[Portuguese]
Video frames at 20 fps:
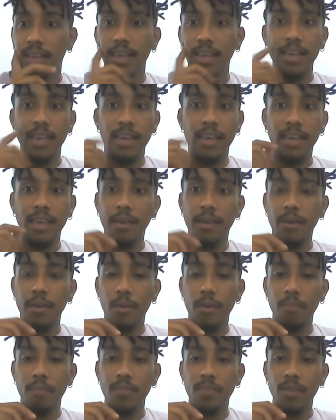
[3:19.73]
E
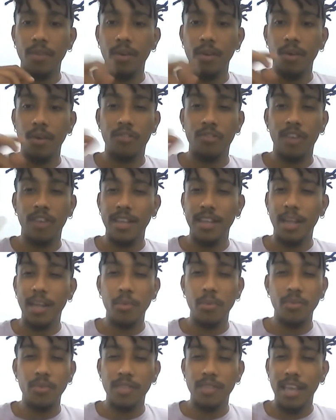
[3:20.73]
eu tinha lido há
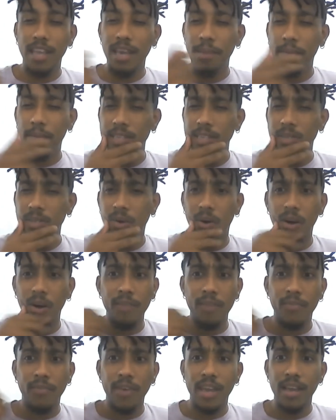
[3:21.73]
muito tempo na escola,
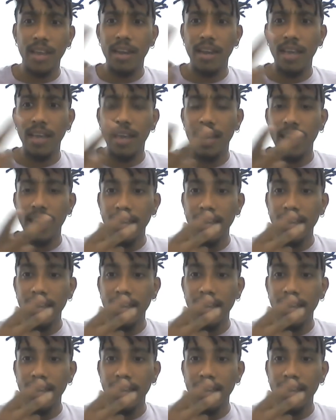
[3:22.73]
eu fui reler,